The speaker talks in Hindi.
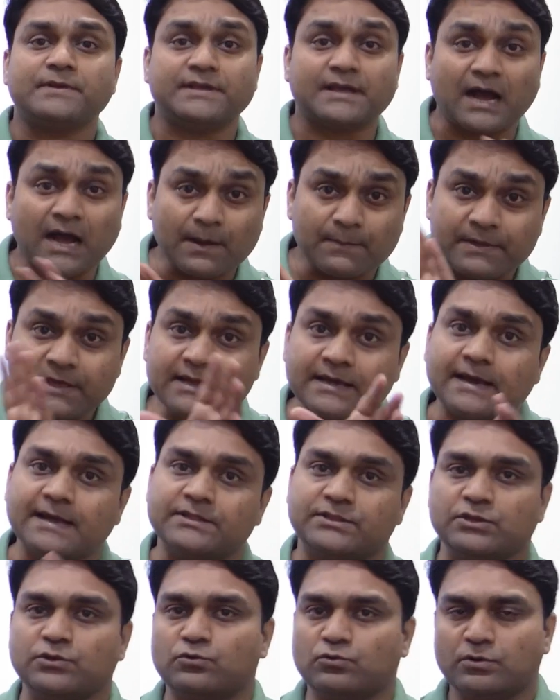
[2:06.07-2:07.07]
या भी
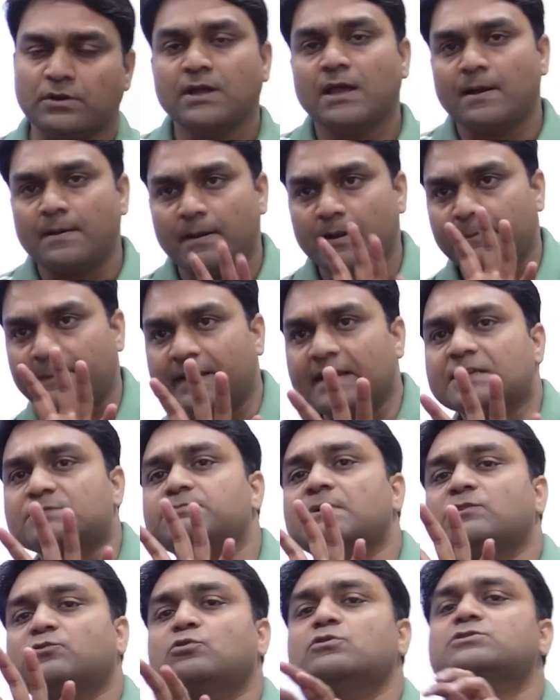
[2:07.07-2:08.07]
कहते हो पहले इस
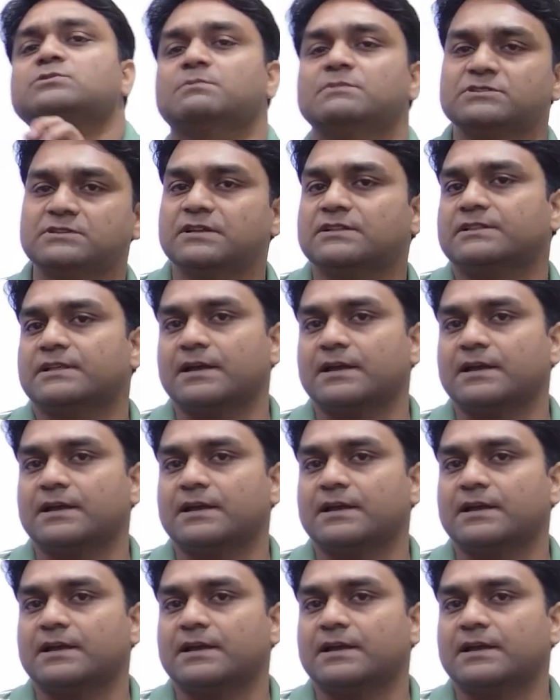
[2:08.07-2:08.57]
बात को समझ लेते हैं